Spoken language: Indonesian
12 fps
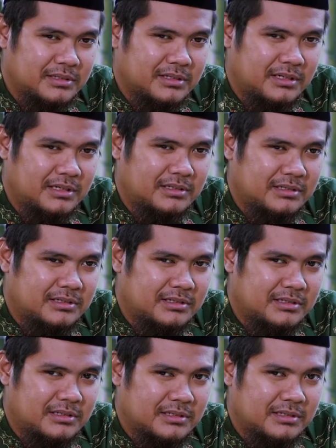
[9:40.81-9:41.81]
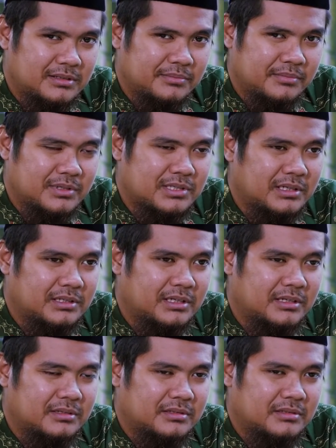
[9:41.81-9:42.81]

Ah, misalnya,